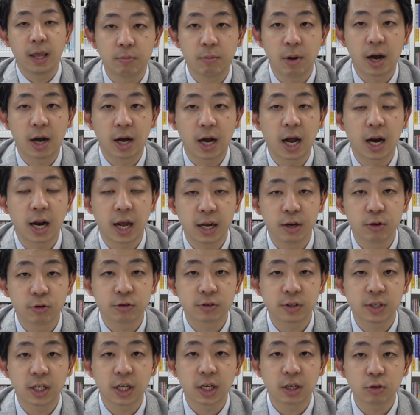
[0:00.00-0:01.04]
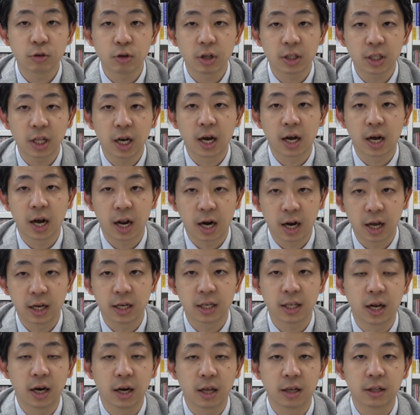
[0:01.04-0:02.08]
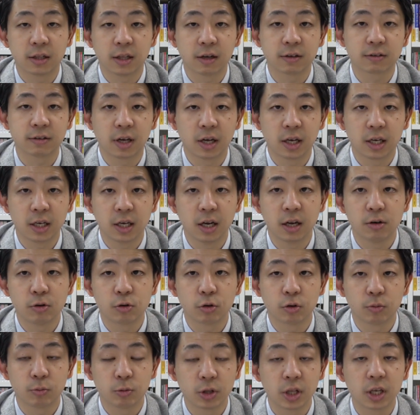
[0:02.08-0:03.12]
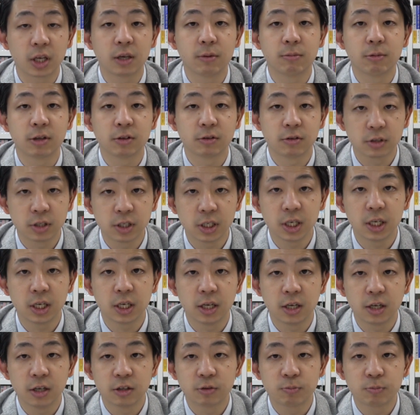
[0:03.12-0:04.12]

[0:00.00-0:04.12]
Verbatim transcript: まあ、辛いの好きな人だったら辛いタレたくさん入れることもできますし